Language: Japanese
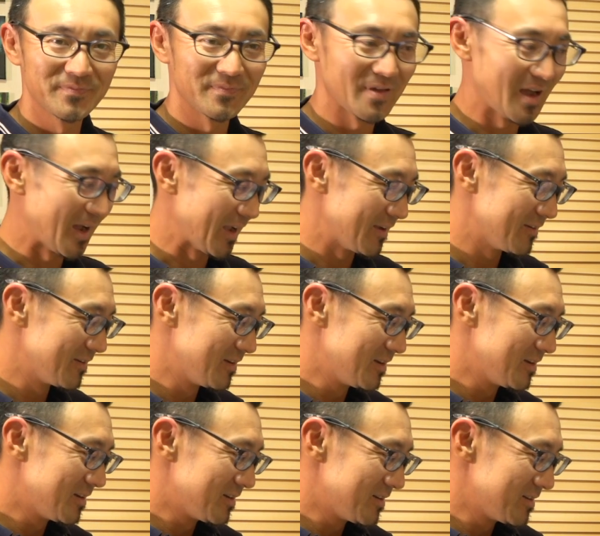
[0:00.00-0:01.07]
はい
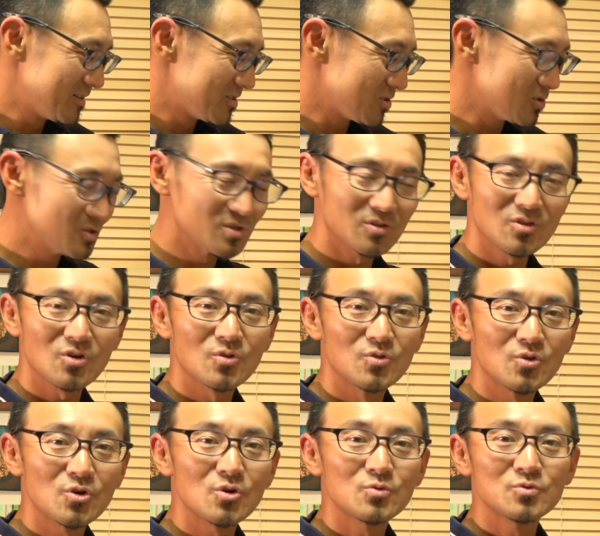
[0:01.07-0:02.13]
そうすると
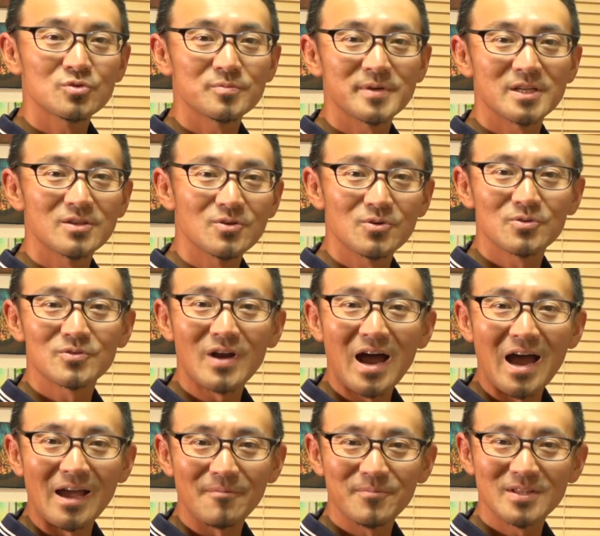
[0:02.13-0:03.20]
No woman, no
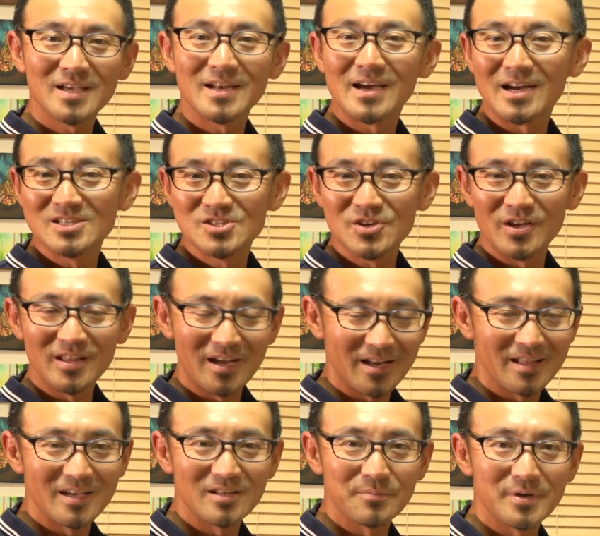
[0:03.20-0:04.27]
cry みたいな感じにはなら
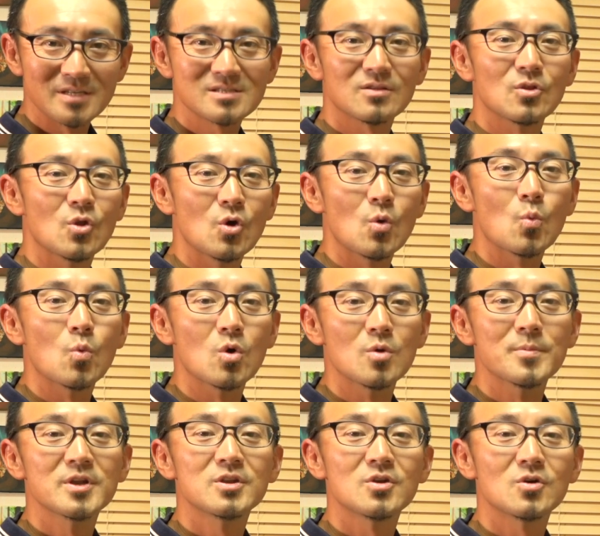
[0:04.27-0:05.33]
ないと思います No
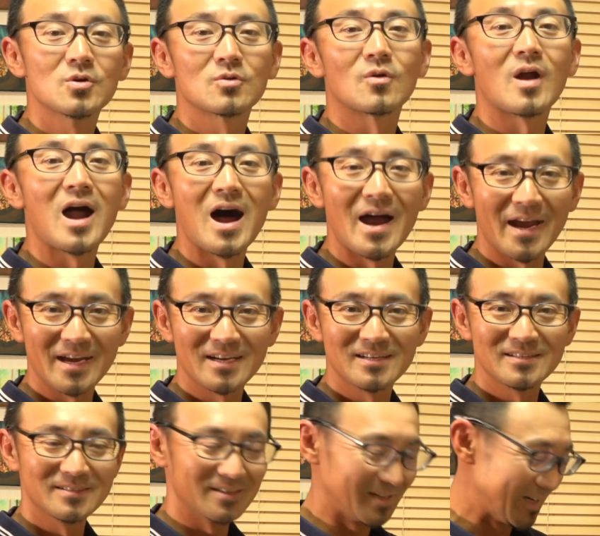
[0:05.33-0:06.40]
woman, no cry
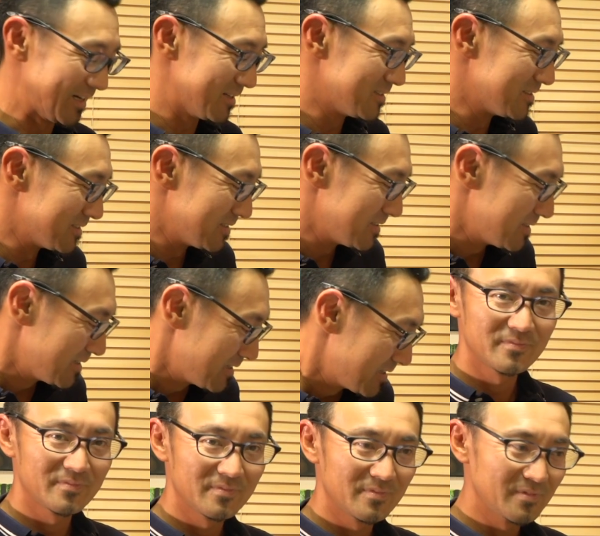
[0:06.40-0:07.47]
はい
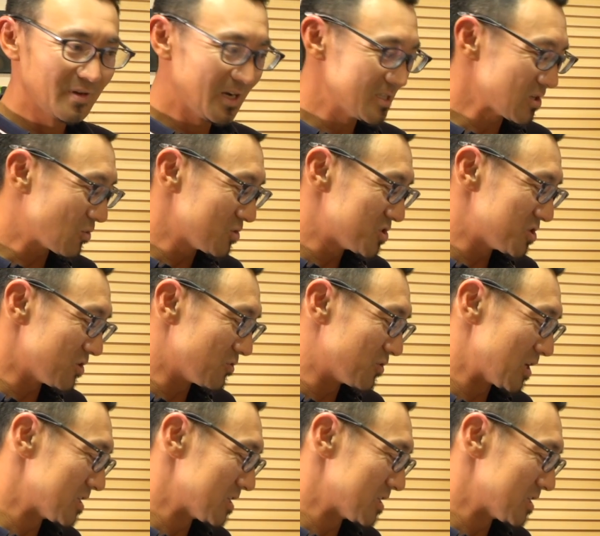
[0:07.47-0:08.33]
はいじゃあこっちのフレー